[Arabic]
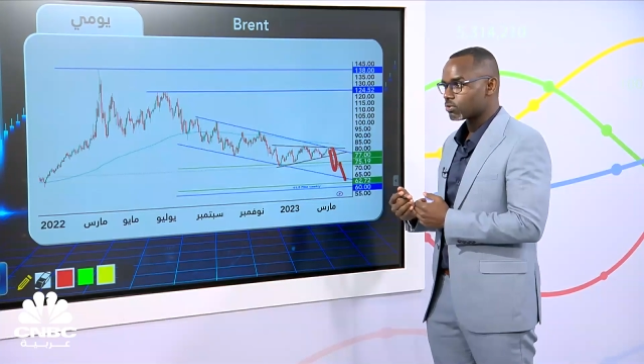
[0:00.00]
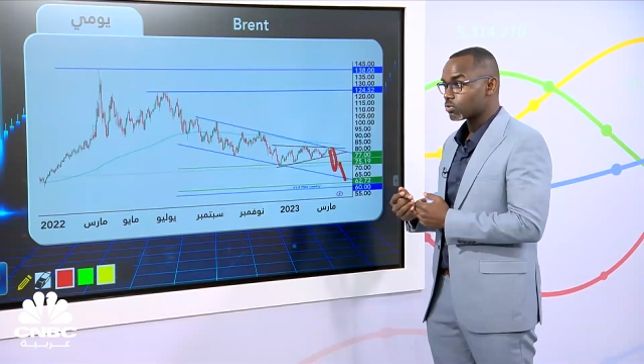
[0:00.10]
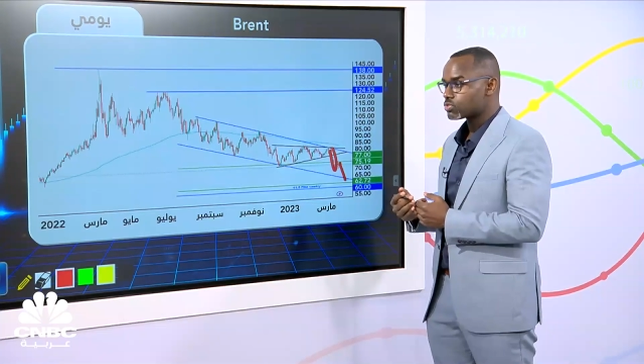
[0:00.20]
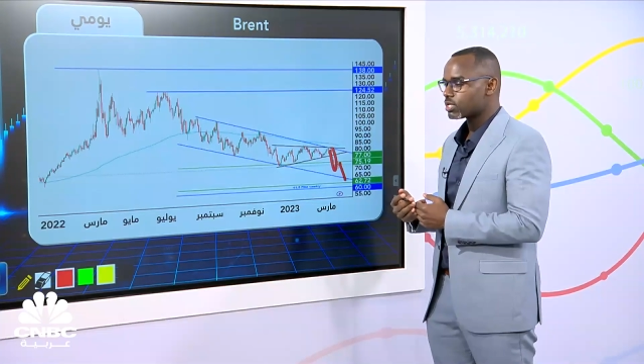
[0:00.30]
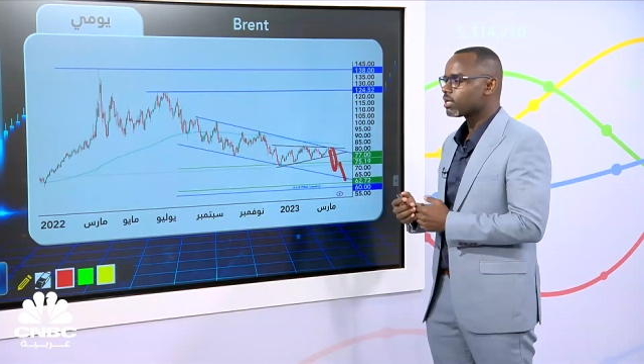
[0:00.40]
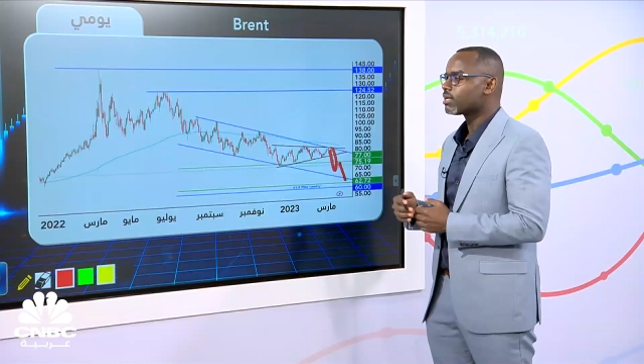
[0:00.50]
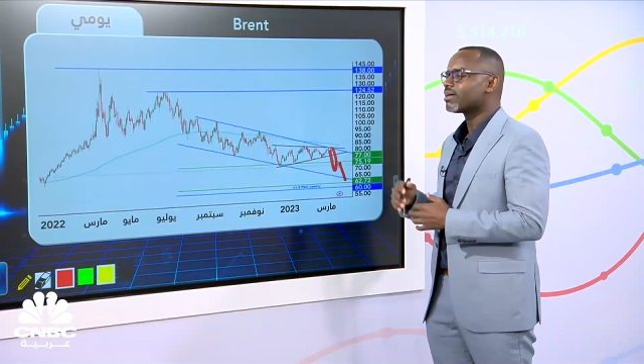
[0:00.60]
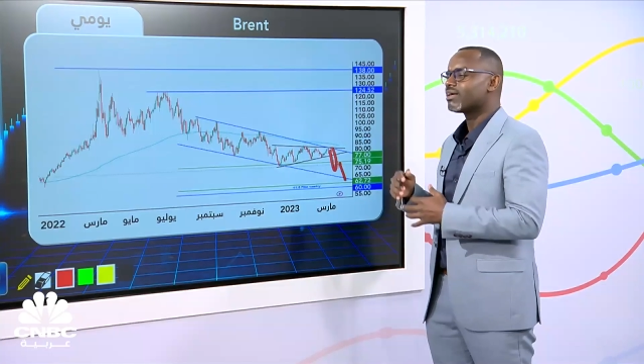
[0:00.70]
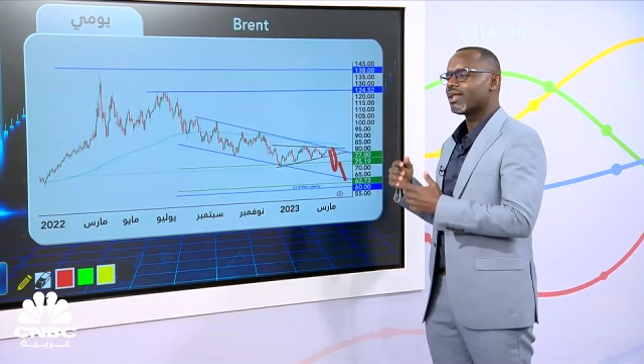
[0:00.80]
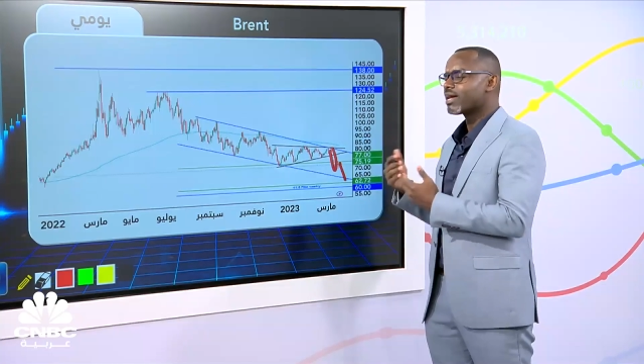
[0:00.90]
روسيا
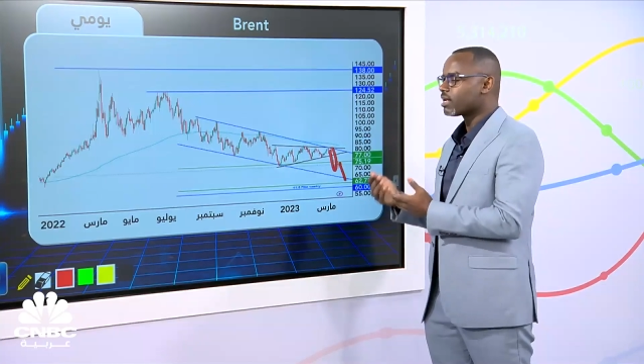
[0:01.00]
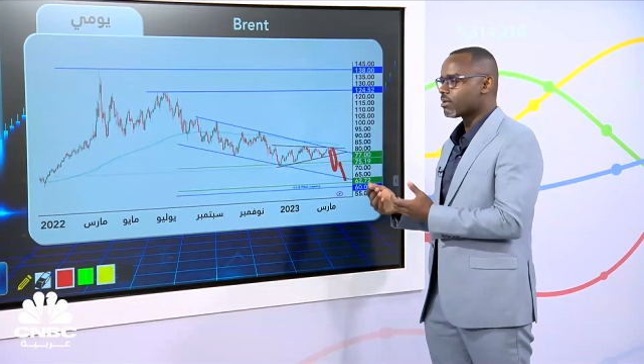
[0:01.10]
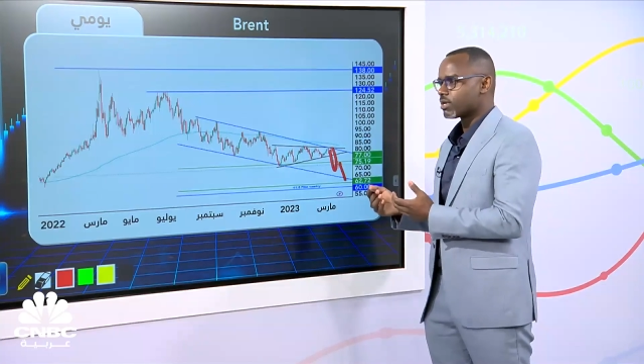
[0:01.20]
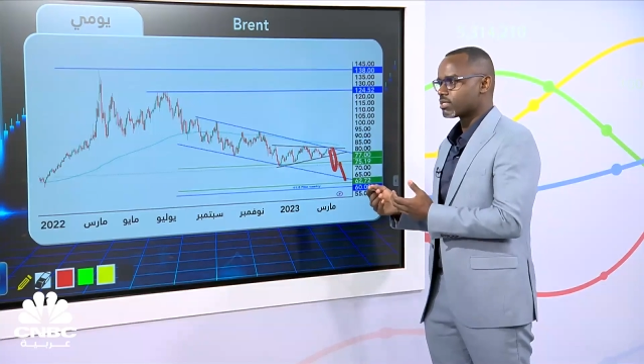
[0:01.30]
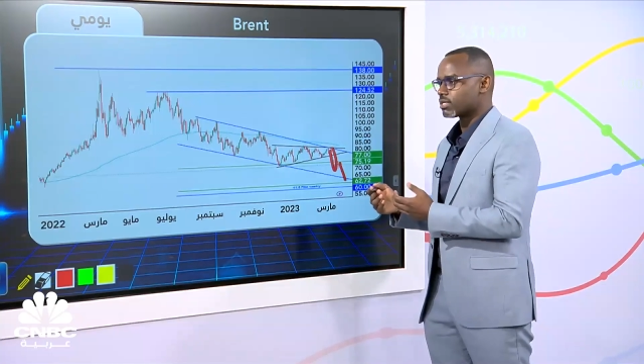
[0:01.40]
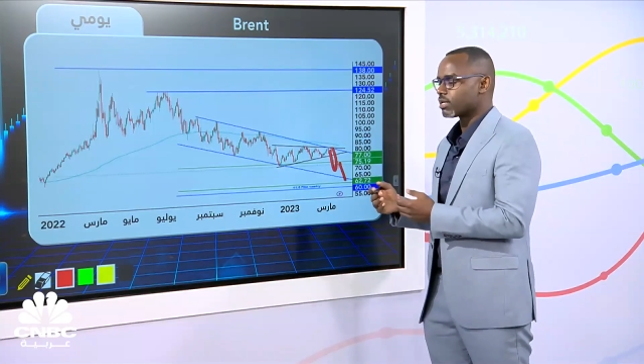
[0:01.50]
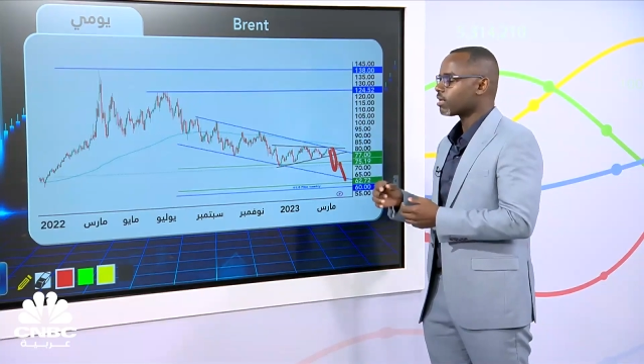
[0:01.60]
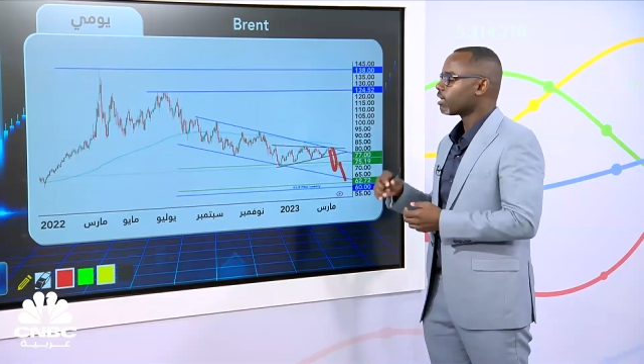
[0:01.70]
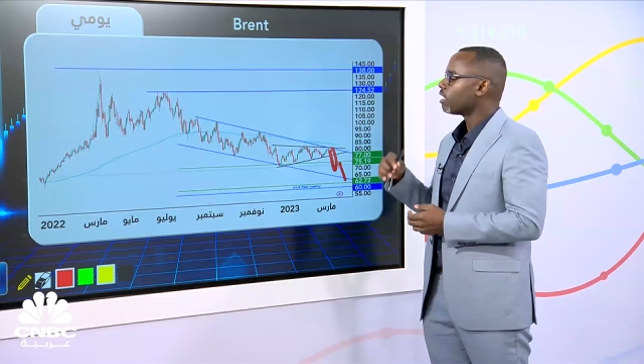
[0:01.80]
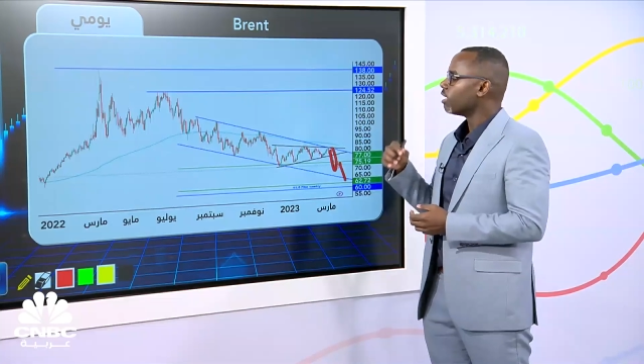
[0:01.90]
لكن لم يحصل
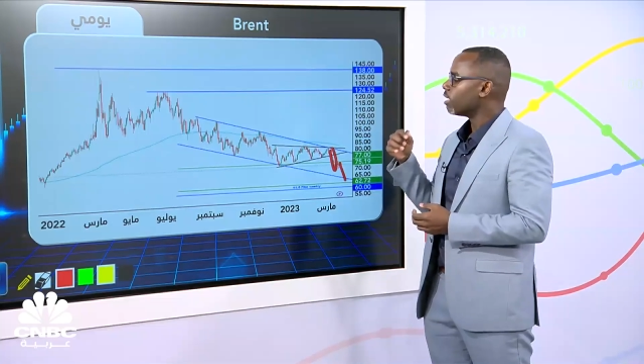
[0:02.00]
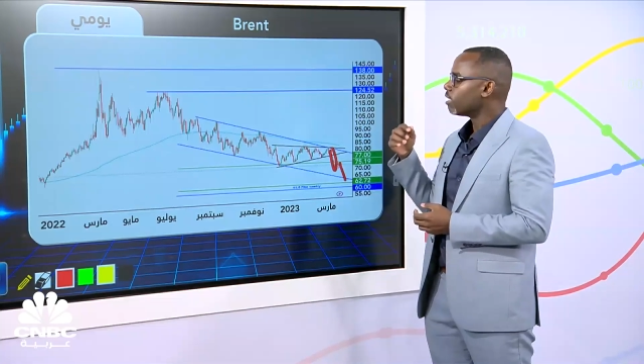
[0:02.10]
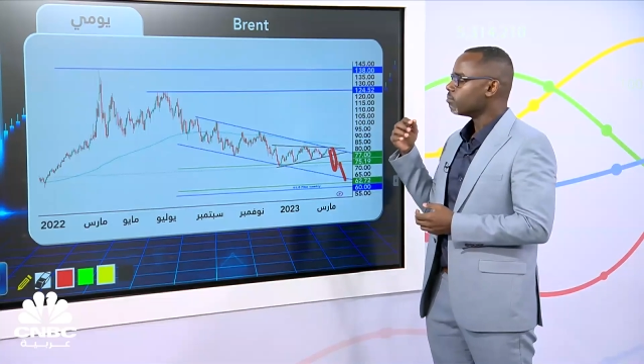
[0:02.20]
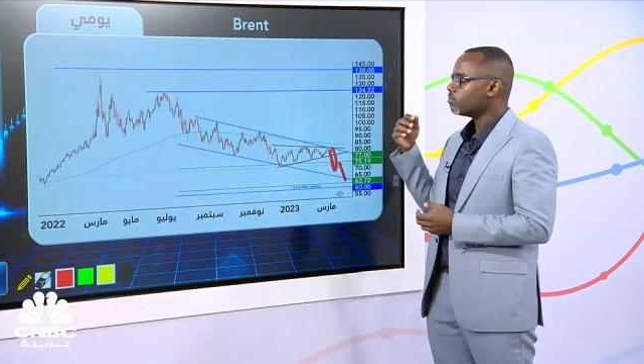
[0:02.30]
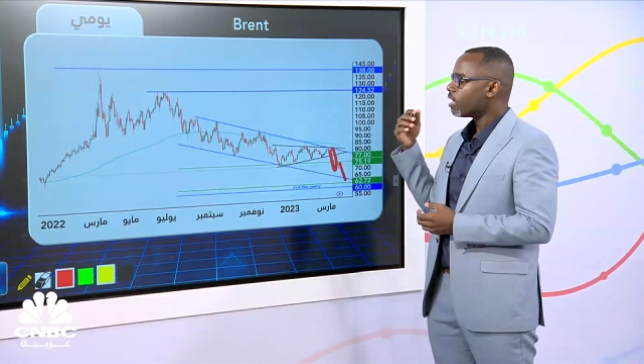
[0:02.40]
آه،